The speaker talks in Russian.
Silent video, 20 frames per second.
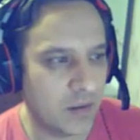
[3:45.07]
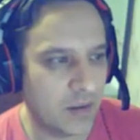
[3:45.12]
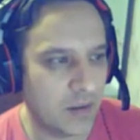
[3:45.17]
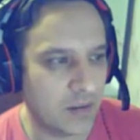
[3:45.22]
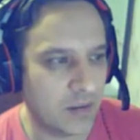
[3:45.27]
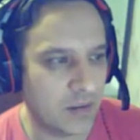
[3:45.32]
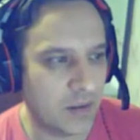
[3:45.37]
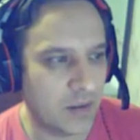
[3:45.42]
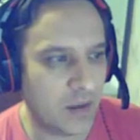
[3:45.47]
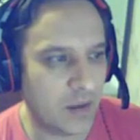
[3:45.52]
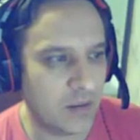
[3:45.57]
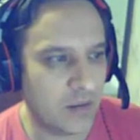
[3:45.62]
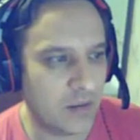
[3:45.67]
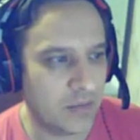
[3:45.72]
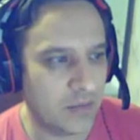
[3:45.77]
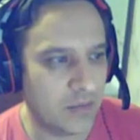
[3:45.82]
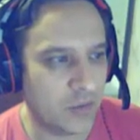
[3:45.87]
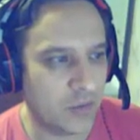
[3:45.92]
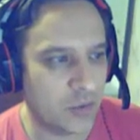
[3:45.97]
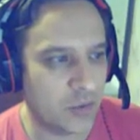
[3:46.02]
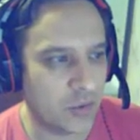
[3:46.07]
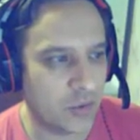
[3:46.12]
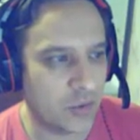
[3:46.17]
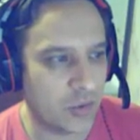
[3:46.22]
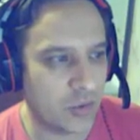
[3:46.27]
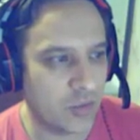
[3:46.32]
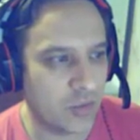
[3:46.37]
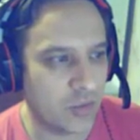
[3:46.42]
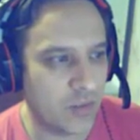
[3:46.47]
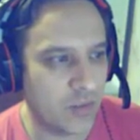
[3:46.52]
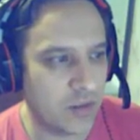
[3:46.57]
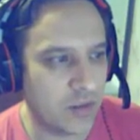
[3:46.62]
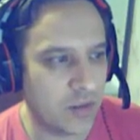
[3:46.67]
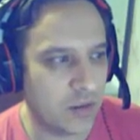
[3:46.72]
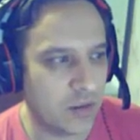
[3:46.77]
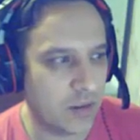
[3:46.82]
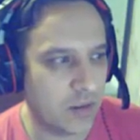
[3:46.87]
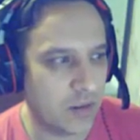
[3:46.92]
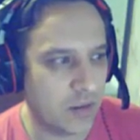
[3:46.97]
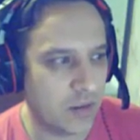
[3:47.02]
Отдали. В эту сторону бить.
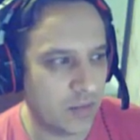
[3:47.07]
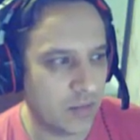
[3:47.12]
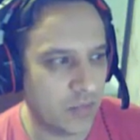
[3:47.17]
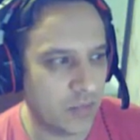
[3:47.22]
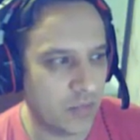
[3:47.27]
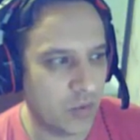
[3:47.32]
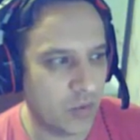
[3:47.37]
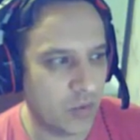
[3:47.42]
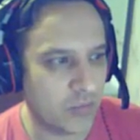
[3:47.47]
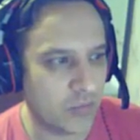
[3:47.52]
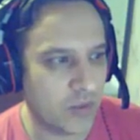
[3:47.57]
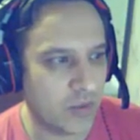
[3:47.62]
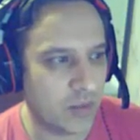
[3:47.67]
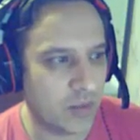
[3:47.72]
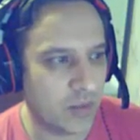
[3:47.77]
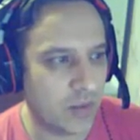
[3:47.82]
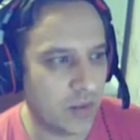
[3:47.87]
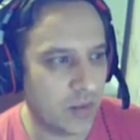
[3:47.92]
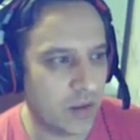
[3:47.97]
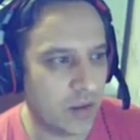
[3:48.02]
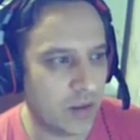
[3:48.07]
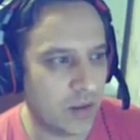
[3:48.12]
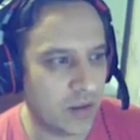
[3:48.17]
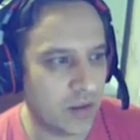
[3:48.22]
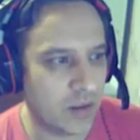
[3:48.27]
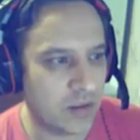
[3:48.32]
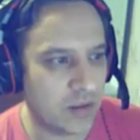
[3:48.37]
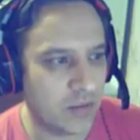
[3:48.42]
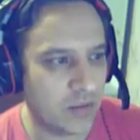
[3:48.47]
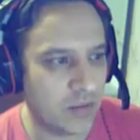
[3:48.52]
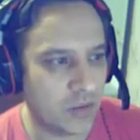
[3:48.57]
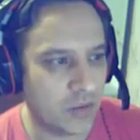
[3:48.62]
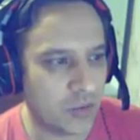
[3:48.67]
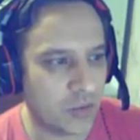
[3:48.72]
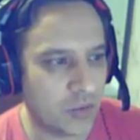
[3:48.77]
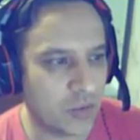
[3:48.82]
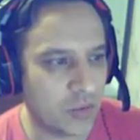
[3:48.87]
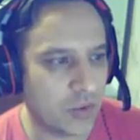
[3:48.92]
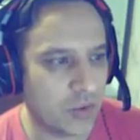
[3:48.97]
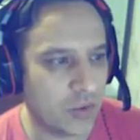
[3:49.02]
Бьем в дамки. А если в эту
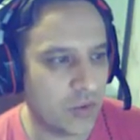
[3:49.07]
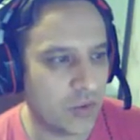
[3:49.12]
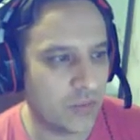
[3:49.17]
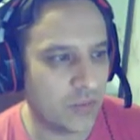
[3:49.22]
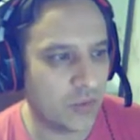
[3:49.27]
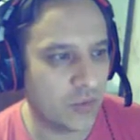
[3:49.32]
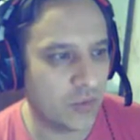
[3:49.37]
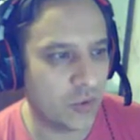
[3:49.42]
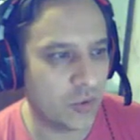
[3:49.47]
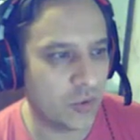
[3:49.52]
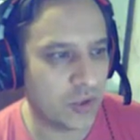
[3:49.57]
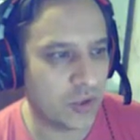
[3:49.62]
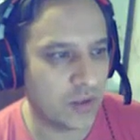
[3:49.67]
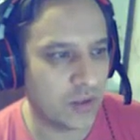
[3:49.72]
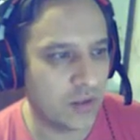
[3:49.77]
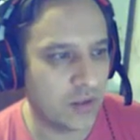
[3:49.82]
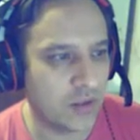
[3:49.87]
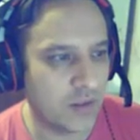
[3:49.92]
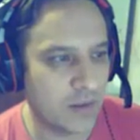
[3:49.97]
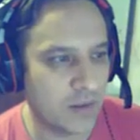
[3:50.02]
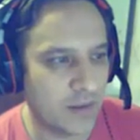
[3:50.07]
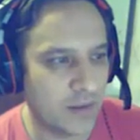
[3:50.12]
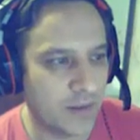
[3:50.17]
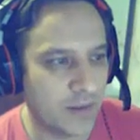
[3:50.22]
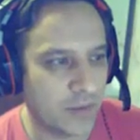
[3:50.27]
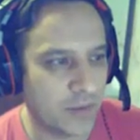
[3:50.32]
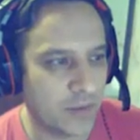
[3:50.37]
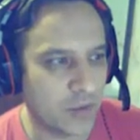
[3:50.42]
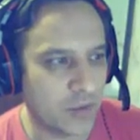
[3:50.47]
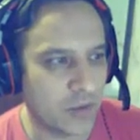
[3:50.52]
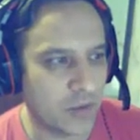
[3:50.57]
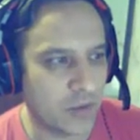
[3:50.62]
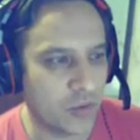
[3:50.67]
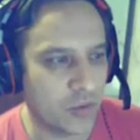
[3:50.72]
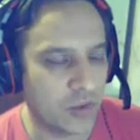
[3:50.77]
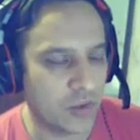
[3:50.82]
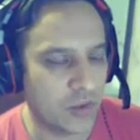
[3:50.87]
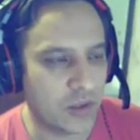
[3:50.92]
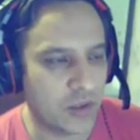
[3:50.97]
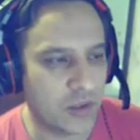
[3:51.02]
сторону, тоже вот такой
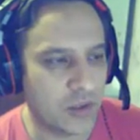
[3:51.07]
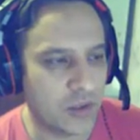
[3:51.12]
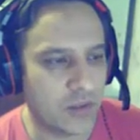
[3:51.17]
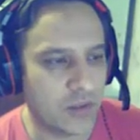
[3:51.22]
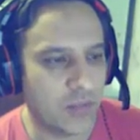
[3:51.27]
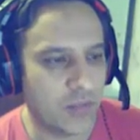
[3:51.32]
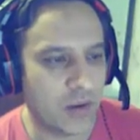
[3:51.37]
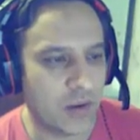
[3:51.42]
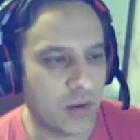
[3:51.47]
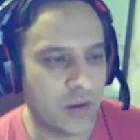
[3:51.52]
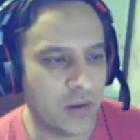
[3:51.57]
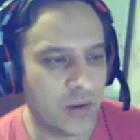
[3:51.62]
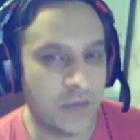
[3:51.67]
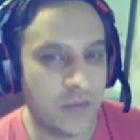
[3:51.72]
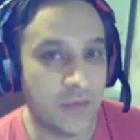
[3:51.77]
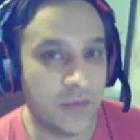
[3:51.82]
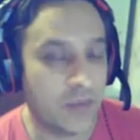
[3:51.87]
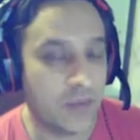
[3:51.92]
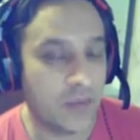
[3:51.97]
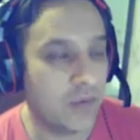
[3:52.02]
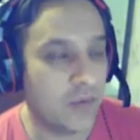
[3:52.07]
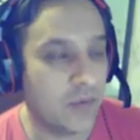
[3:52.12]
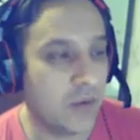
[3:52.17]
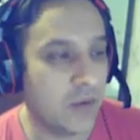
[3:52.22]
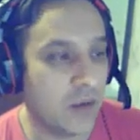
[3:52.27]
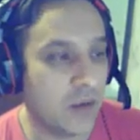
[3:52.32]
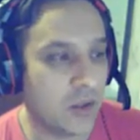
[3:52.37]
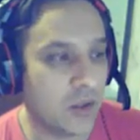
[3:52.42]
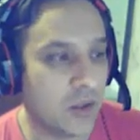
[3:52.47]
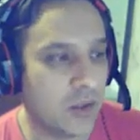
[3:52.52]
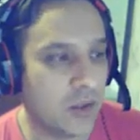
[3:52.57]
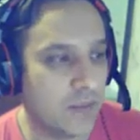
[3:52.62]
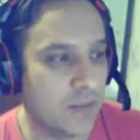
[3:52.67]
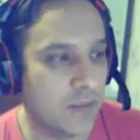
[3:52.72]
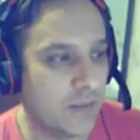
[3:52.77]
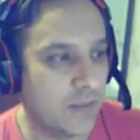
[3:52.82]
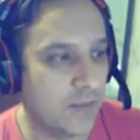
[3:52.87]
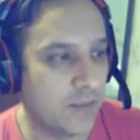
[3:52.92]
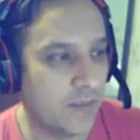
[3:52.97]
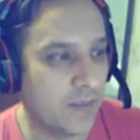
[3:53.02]
ударчик, прорыв и выигрыш.
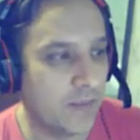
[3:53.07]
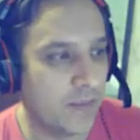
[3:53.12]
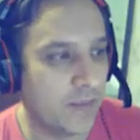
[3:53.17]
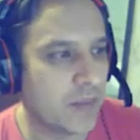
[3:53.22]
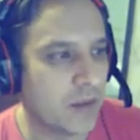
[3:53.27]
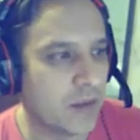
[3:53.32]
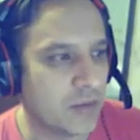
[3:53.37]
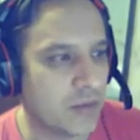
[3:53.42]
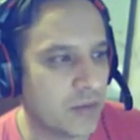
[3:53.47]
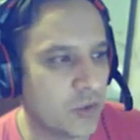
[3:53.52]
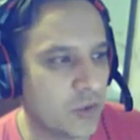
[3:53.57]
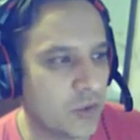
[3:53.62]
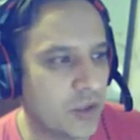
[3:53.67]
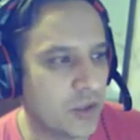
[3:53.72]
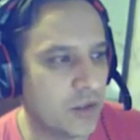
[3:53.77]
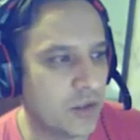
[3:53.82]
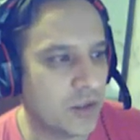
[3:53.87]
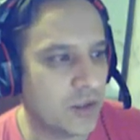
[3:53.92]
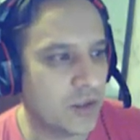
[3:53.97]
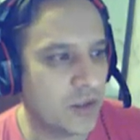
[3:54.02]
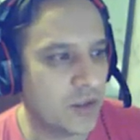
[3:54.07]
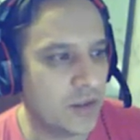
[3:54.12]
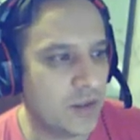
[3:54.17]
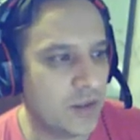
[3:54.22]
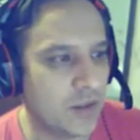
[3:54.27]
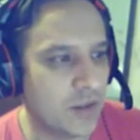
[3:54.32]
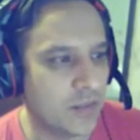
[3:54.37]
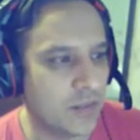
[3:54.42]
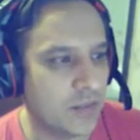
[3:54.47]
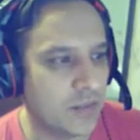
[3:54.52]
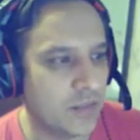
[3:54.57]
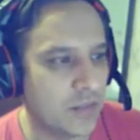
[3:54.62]
В случае ДЦ7.